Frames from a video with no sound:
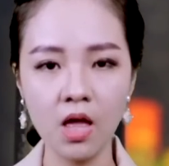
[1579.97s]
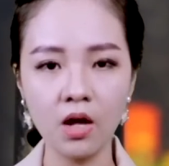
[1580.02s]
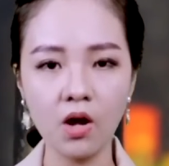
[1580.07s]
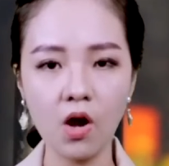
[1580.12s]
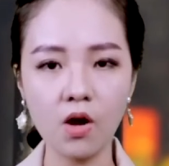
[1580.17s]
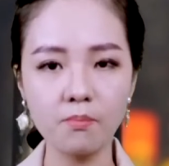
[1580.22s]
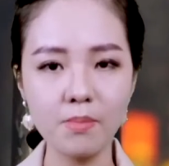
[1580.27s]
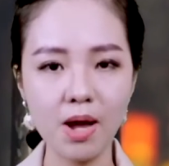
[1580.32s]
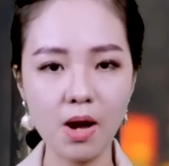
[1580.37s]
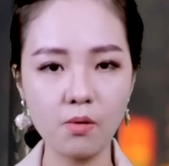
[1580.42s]

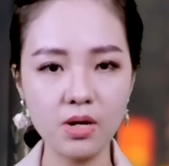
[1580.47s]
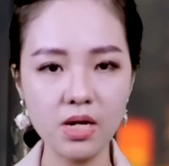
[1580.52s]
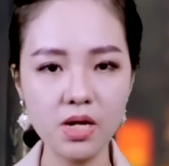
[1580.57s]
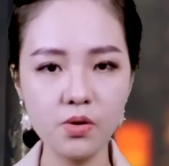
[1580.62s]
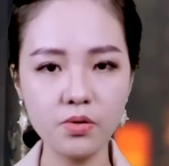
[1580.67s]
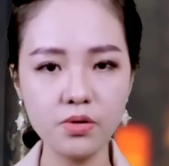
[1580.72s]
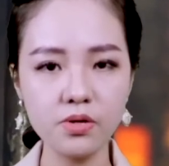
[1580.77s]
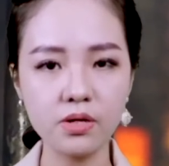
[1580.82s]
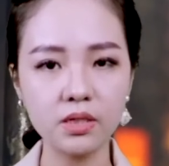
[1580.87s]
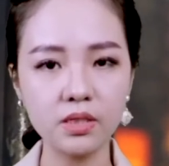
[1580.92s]
còn bảo
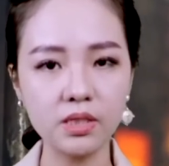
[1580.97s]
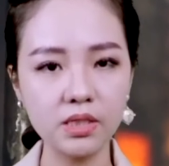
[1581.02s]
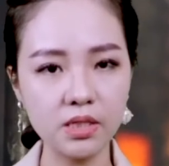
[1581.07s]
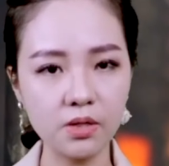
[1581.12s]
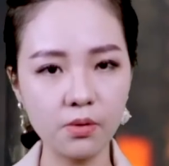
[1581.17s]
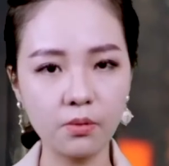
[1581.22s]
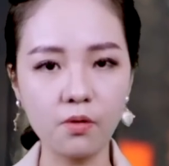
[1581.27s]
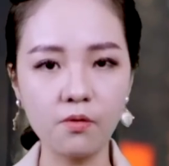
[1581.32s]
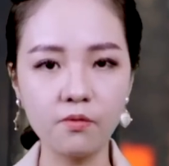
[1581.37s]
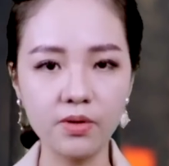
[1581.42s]
lưu được
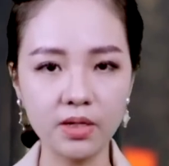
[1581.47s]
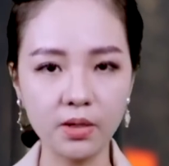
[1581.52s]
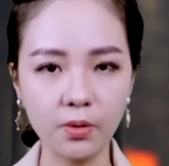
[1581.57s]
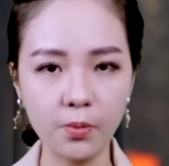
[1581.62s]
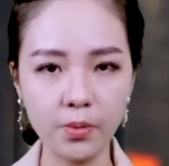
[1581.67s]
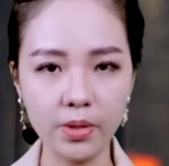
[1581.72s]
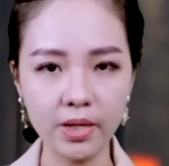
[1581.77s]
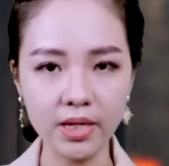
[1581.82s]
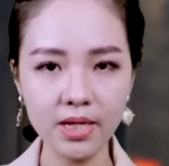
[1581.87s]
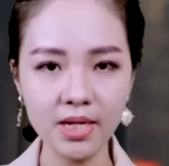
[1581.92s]
nhiều cổ vật
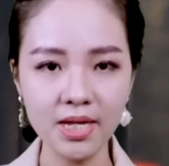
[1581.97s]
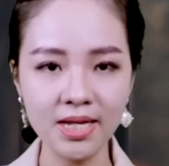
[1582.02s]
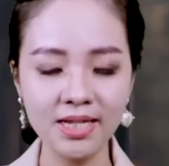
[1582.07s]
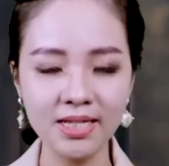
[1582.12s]
quý